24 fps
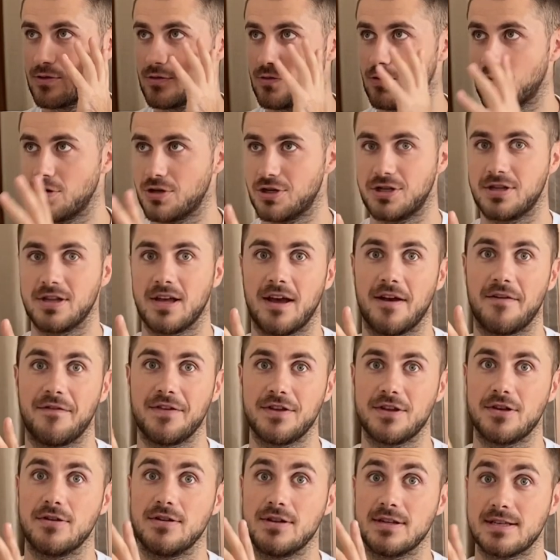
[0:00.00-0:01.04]
точная
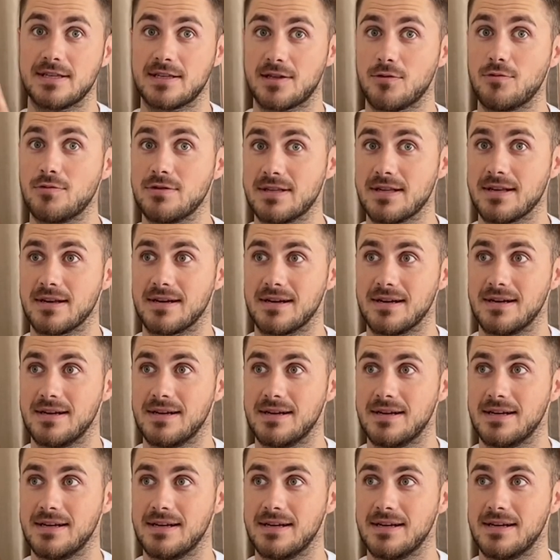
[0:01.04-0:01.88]
видеоинструкция